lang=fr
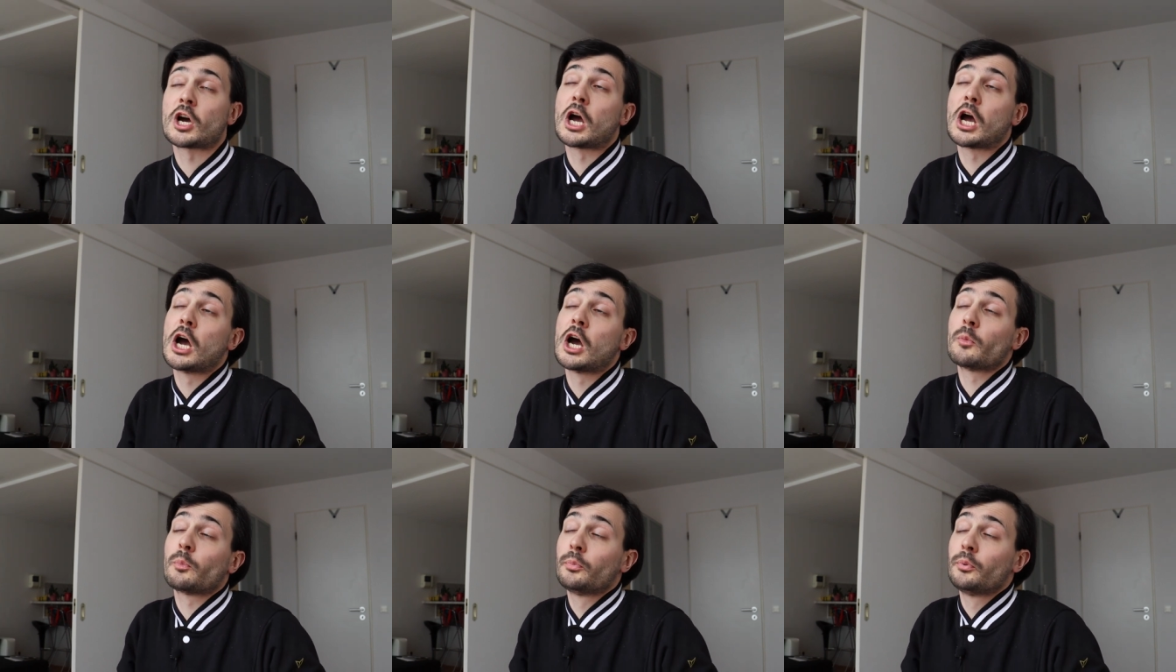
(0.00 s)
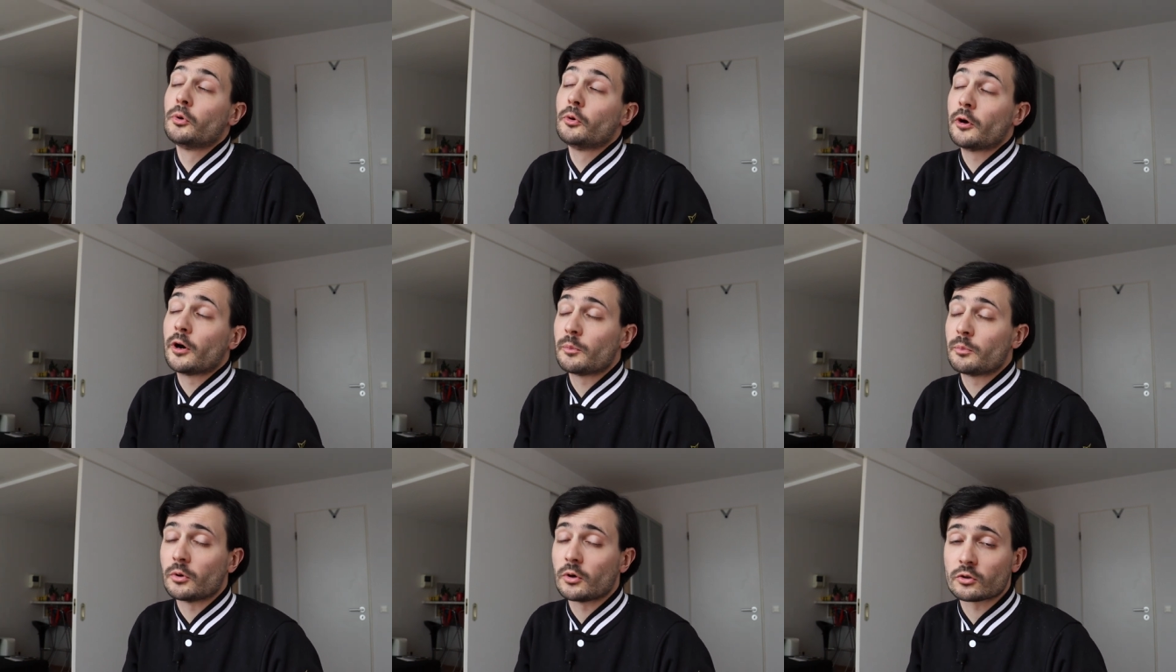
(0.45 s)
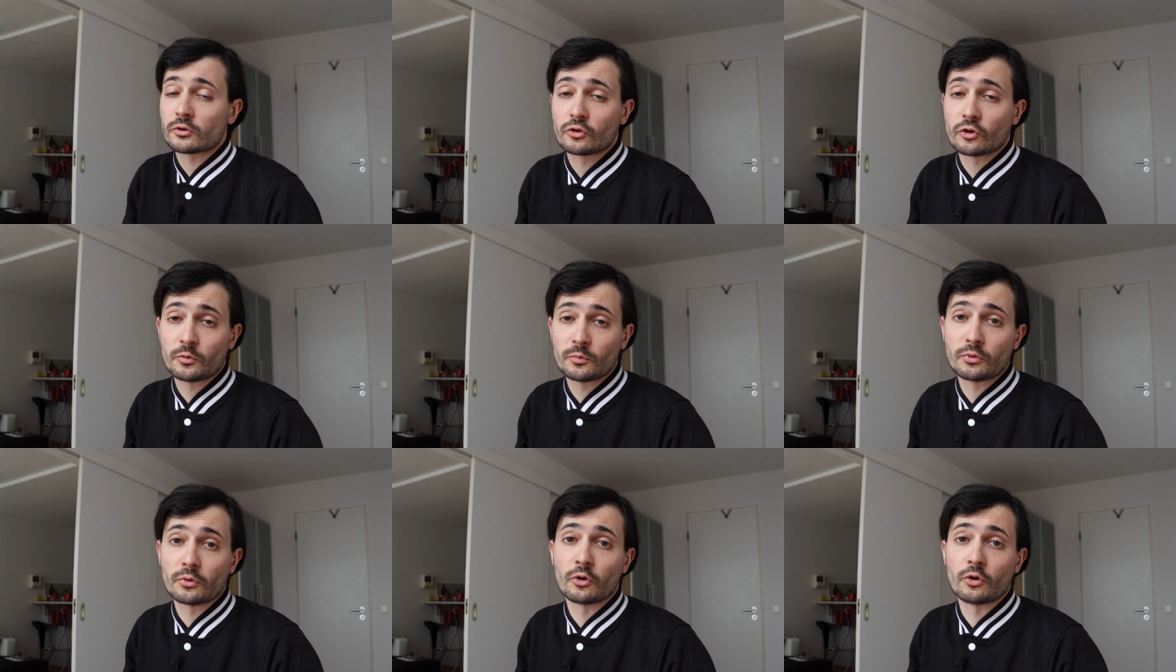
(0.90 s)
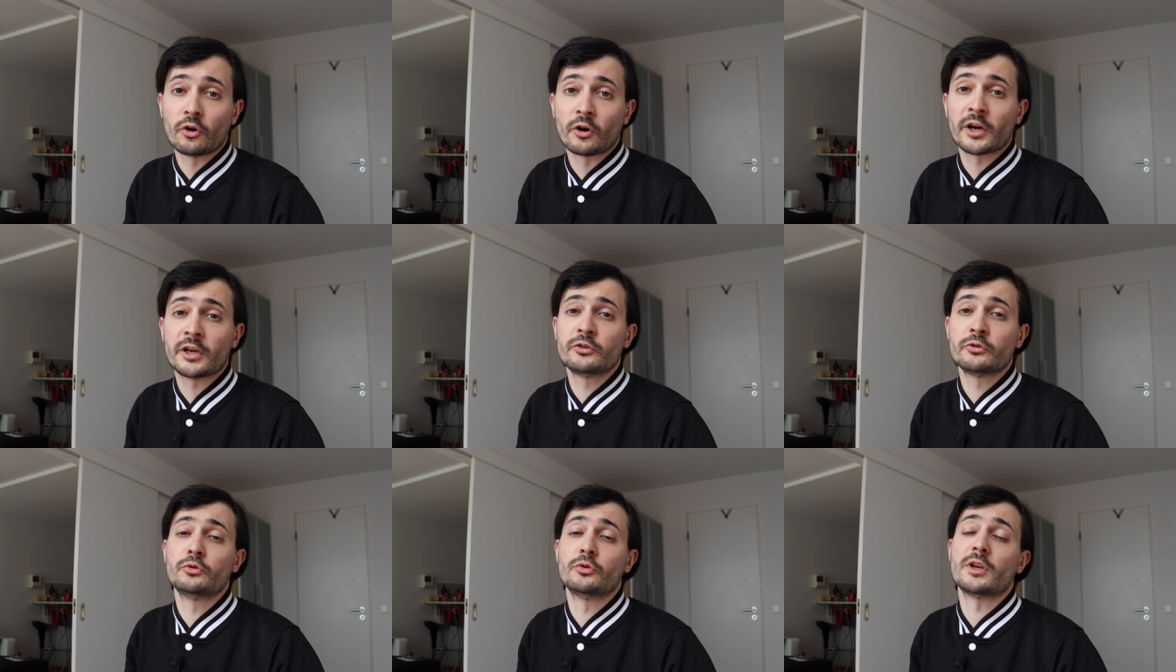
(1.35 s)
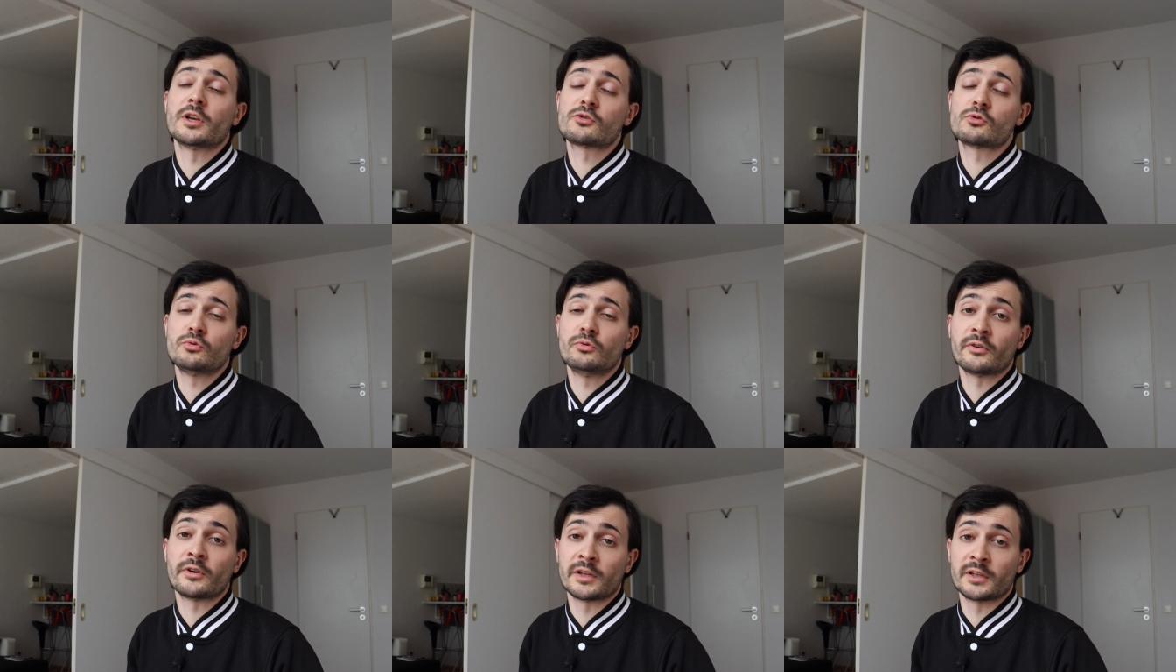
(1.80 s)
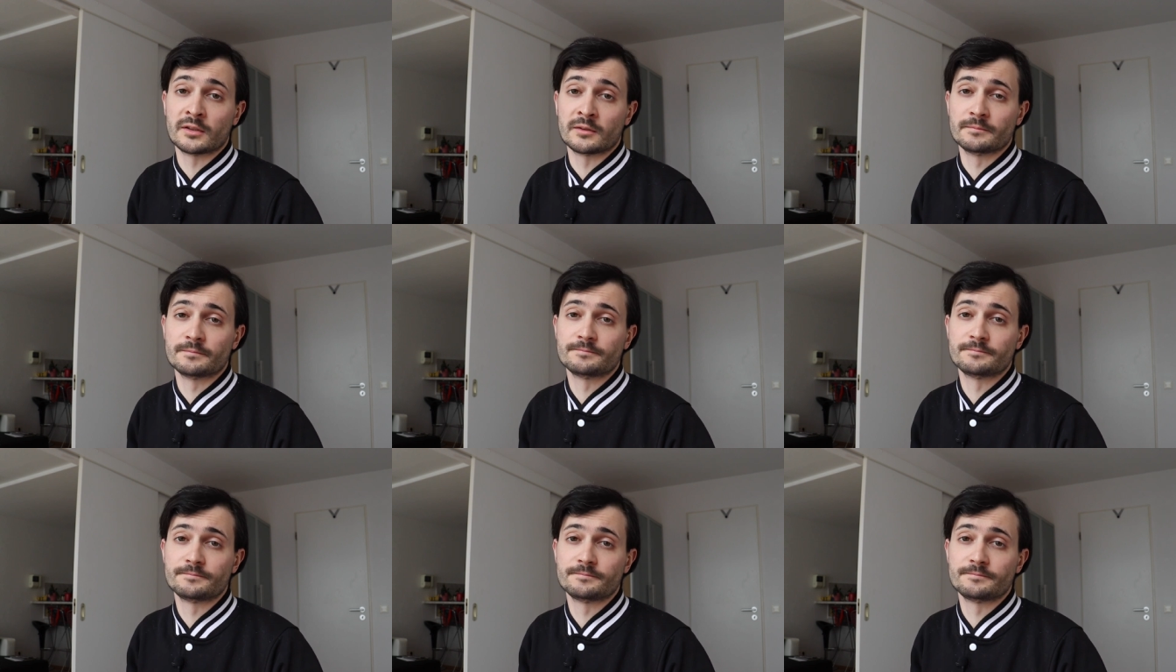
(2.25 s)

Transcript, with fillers: un peu important pour le règne de la souveraine.